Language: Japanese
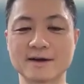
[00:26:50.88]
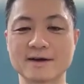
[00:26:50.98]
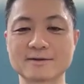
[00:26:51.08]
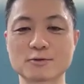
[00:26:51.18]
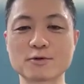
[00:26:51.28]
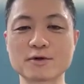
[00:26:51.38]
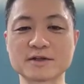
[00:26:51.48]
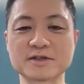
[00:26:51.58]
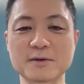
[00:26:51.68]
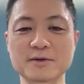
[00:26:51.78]
どうやっ
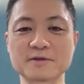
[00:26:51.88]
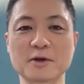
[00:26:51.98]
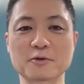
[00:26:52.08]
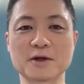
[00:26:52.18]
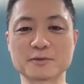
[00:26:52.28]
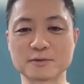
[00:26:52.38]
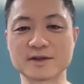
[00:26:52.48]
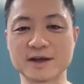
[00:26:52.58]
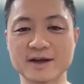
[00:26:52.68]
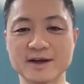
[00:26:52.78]
てたのかなと思っ
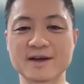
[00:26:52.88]
て。